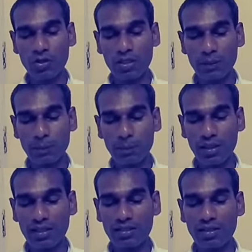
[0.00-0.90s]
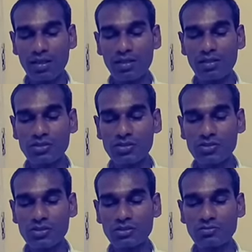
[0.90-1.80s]
உங்களை பார்த்தாலே
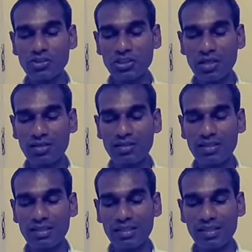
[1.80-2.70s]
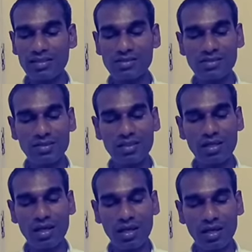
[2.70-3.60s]
சுகம் சாந்தி
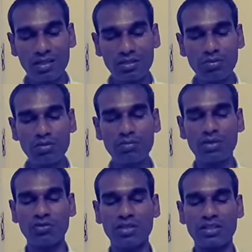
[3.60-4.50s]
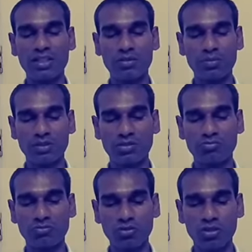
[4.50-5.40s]
நிறைஞ்சிருக்கிற அனுபவம் அவங்களுக்கு
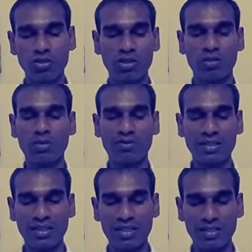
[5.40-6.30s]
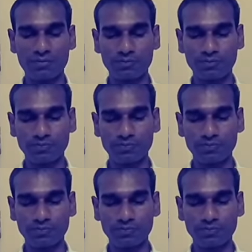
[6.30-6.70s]
ஏற்படணும் உங்கள் தொடர்பில் வந்தாலே